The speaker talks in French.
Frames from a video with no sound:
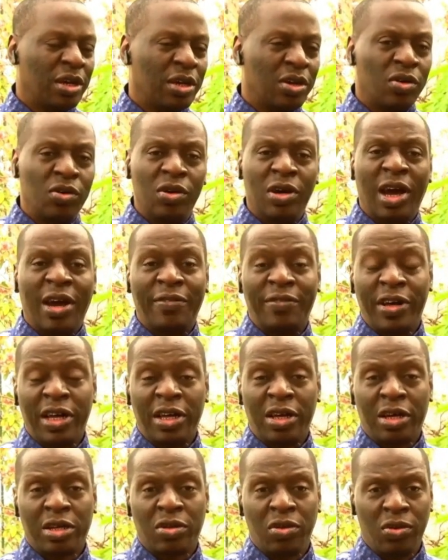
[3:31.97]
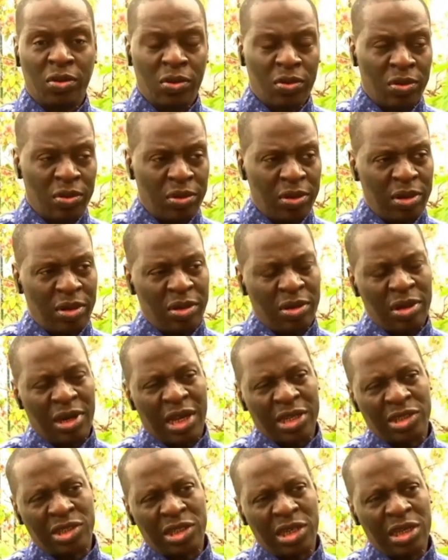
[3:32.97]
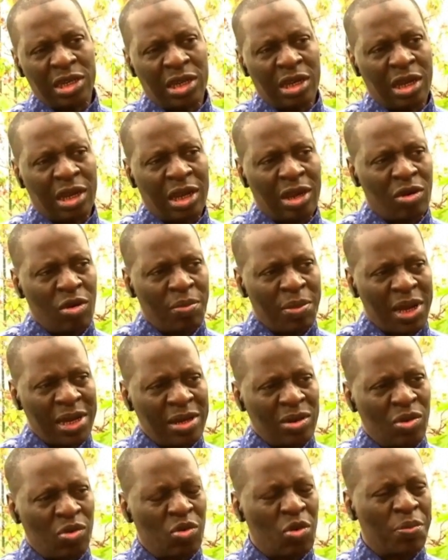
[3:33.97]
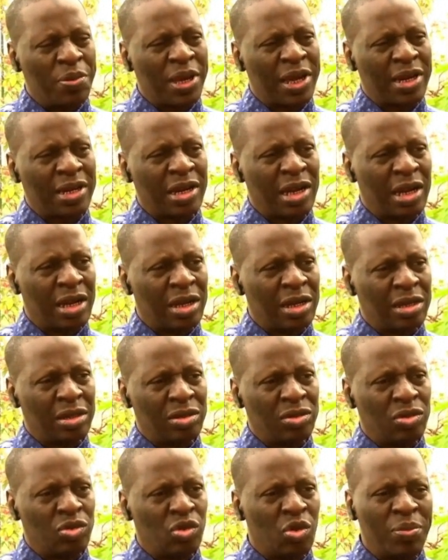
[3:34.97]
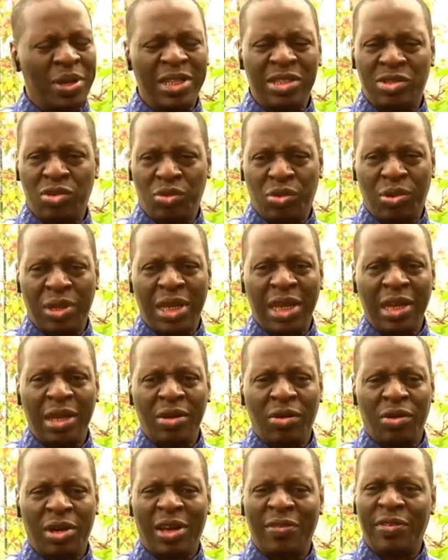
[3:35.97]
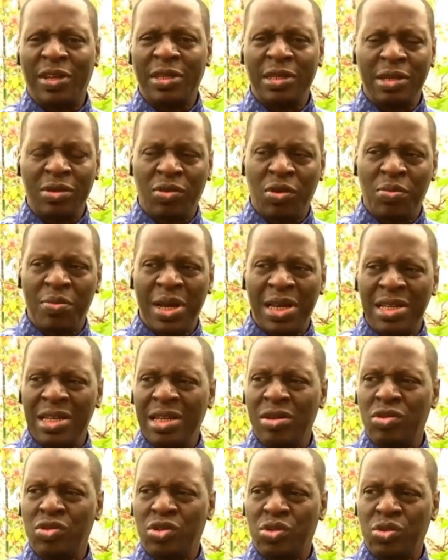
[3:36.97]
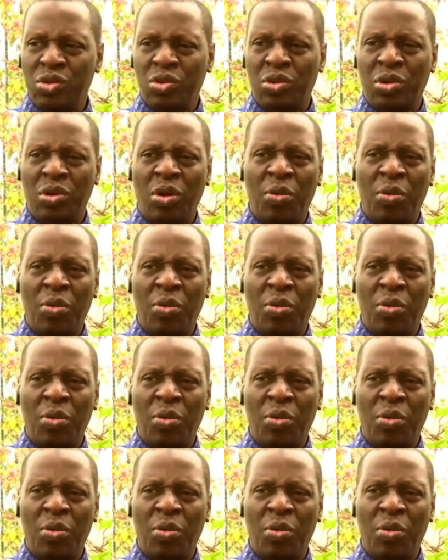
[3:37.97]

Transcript: euh, avant que euh, la Chine et le Mali ne coopèrent dans le domaine sucrier, on avait dit qu'au Mali, le sucre,